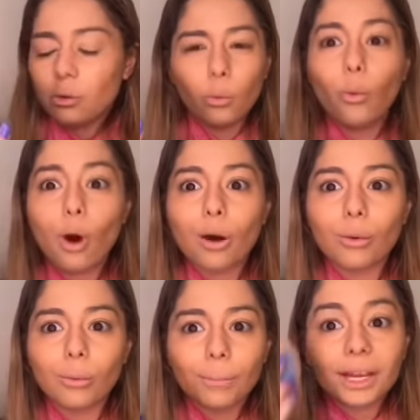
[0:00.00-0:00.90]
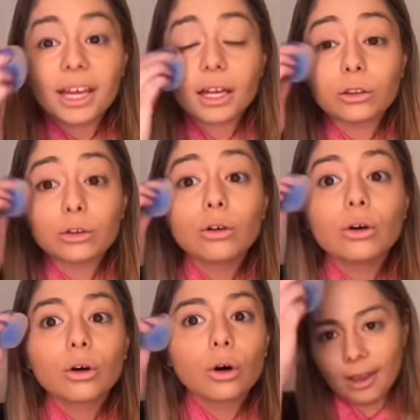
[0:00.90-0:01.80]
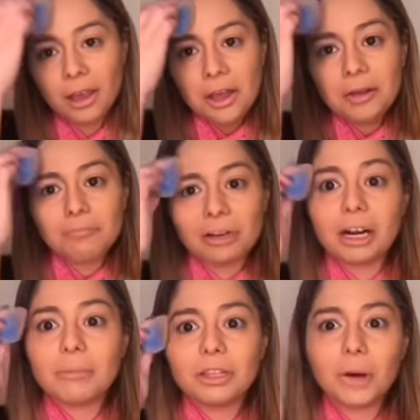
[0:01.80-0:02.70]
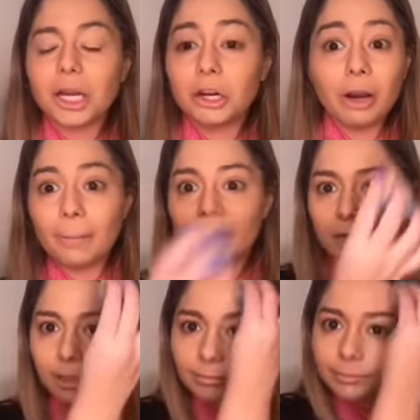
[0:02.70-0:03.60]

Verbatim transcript: wow, me encantó. Realmente valió la pena.